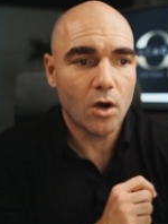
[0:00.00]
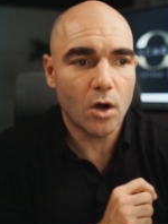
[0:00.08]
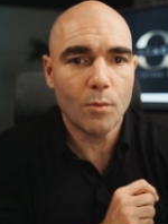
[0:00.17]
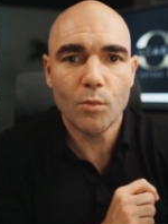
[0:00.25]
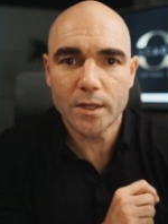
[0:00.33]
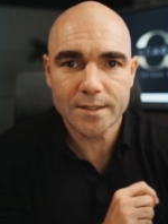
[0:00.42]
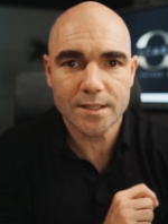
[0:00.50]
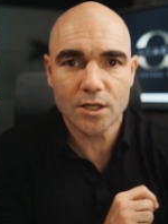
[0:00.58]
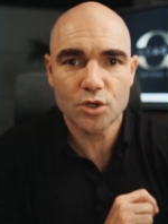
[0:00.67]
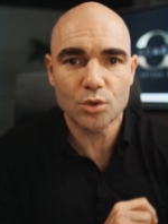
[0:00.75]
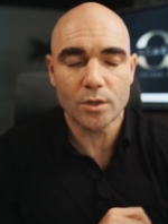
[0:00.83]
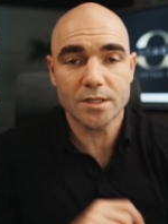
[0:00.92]
en moins de
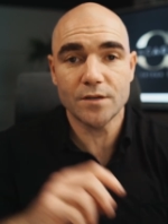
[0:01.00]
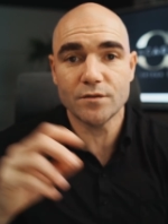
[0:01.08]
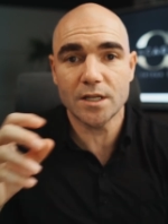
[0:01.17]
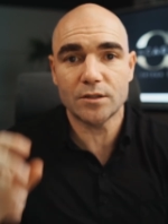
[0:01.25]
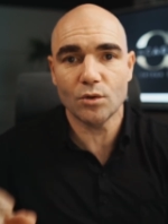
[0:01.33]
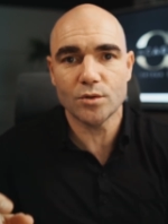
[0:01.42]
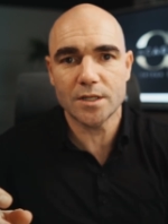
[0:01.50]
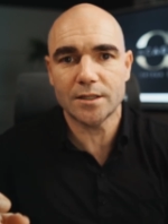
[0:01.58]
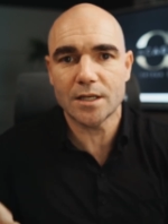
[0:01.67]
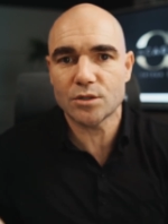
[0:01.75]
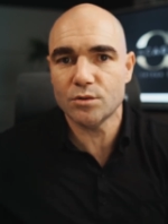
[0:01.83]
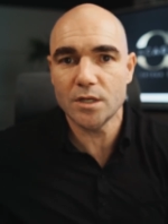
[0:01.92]
5 jours. Si vous êtes aux
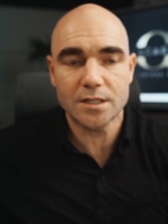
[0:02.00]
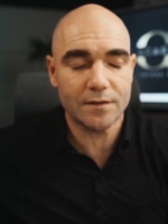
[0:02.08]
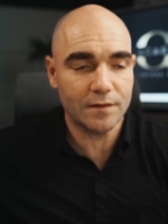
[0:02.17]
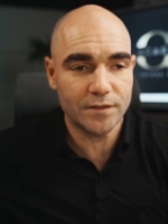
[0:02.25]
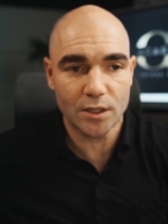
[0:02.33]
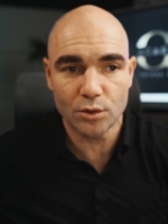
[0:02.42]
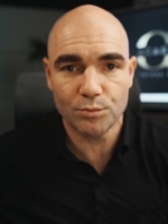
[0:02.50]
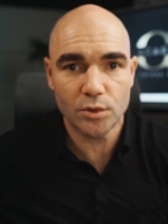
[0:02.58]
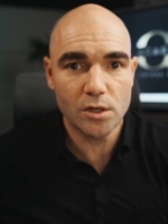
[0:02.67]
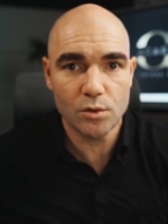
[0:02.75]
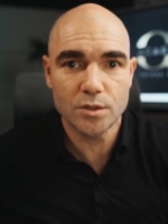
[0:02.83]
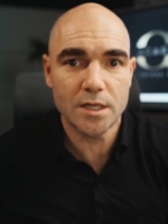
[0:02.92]
États-Unis, ça va venir
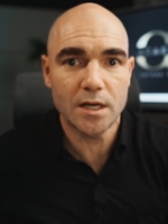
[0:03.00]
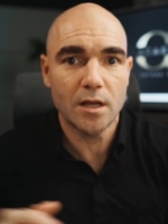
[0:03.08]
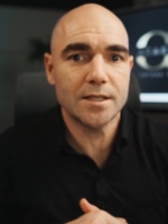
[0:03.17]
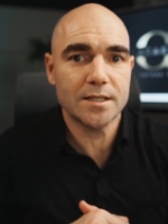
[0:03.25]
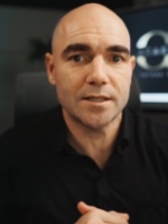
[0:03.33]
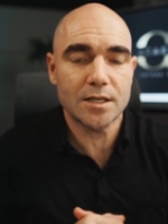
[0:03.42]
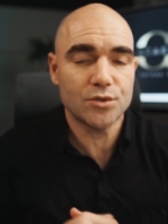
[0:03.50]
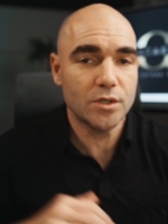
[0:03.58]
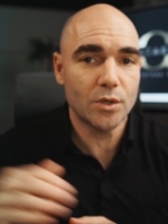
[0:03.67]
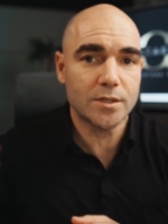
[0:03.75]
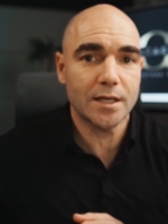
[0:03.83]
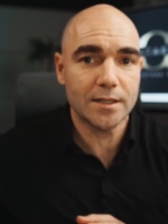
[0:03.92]
depuis l'usine des
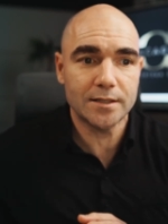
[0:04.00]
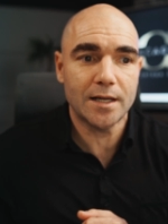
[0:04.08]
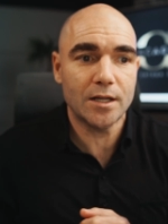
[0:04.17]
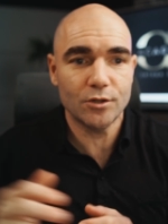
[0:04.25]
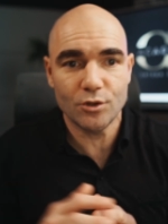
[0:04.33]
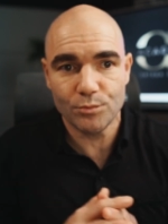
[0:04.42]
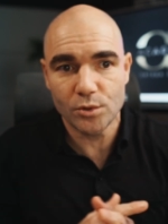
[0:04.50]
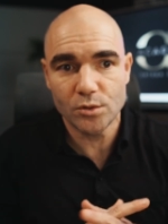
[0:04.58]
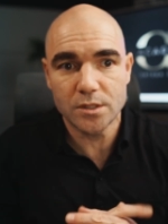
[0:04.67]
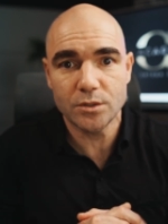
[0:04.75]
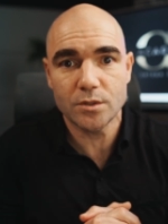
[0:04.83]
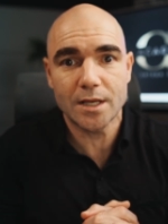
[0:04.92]
États-Unis au Canada, depuis
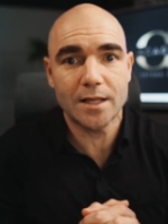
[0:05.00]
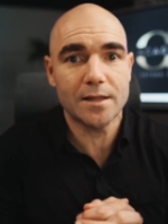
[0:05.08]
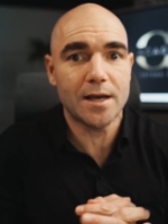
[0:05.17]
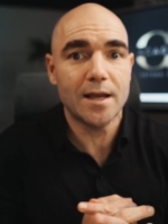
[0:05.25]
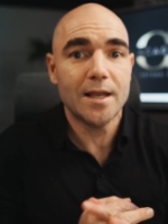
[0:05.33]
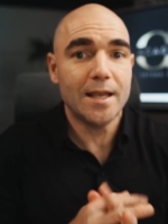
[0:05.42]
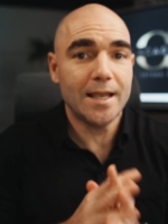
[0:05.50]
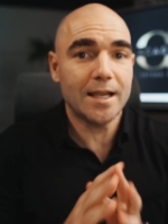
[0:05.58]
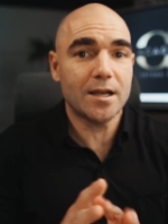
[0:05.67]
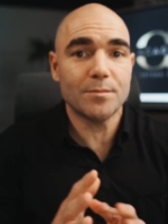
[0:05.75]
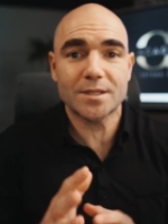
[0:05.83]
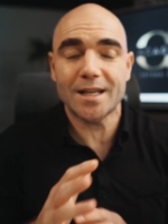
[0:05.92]
l'usine du Canada.
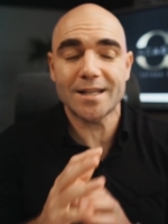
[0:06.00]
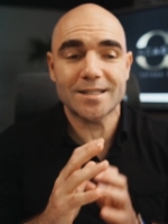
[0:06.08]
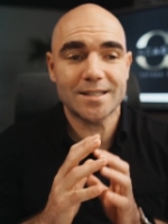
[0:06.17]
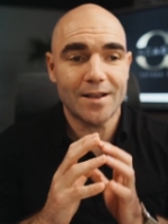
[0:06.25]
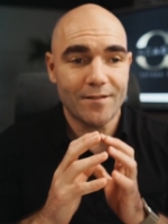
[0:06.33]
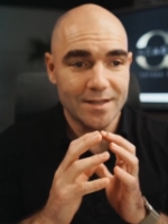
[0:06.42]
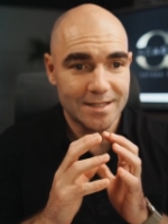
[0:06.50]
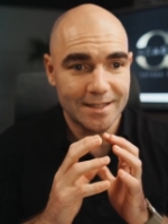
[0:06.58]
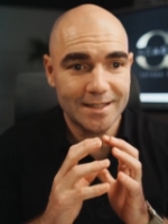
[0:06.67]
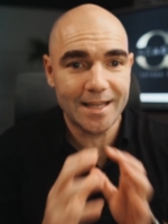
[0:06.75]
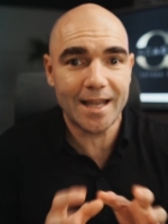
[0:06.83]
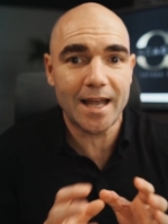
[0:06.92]
Et comme ça,
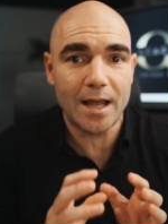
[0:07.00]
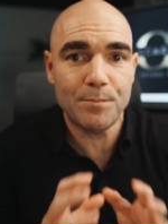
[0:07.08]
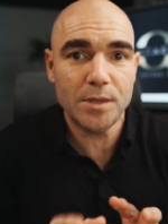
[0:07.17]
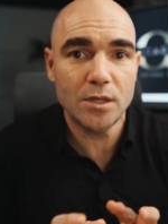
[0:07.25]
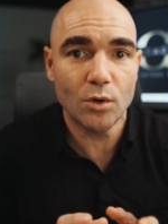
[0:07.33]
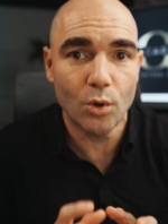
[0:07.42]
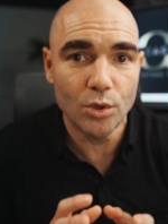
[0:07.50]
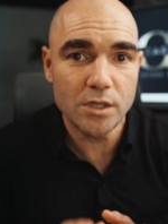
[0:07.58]
c'est très rapide au